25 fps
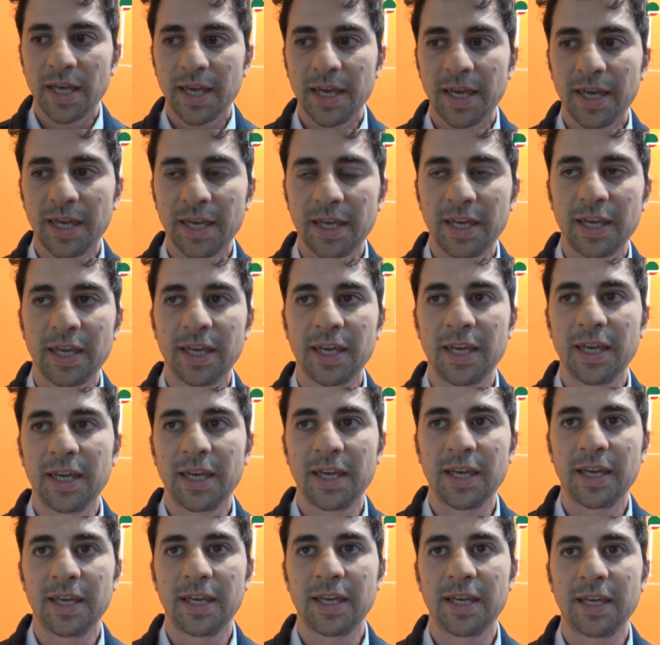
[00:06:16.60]

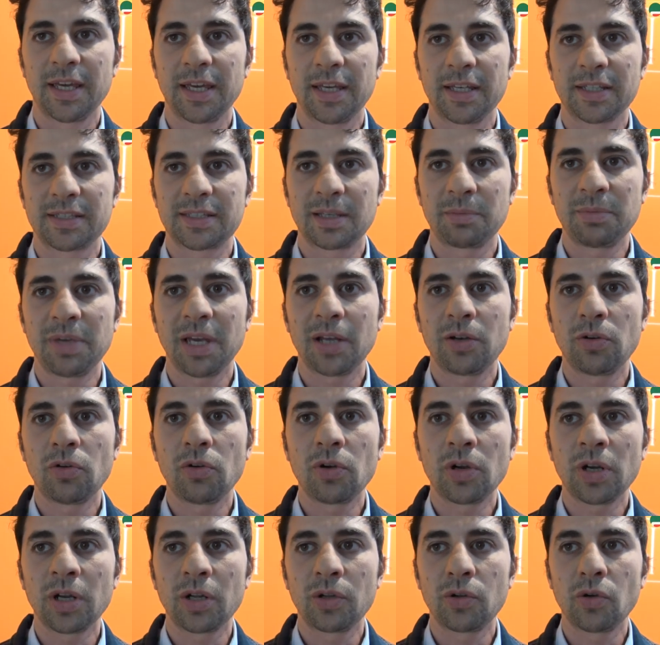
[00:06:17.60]
E Samia non,